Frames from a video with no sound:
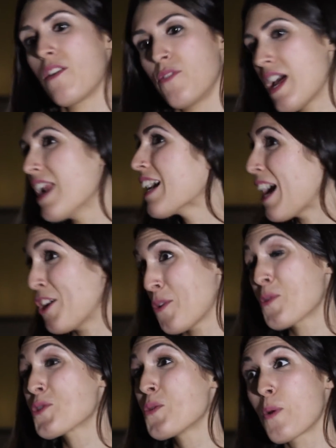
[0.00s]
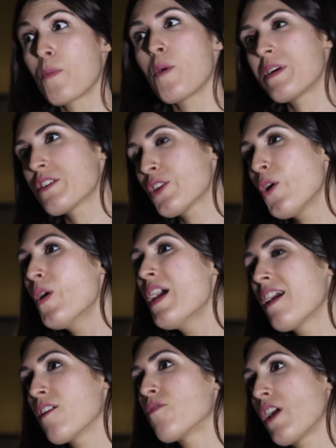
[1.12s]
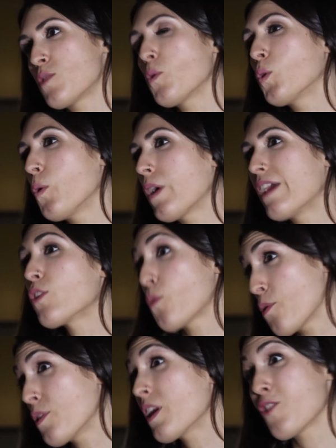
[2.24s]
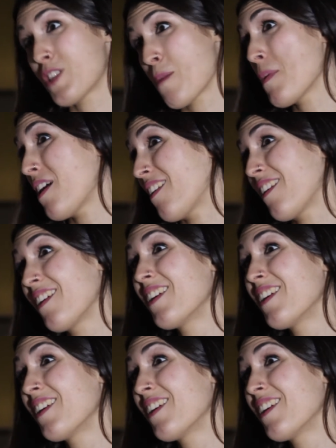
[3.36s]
Y al final cayó por su propio peso y Facebook tuvo que introducirlos también.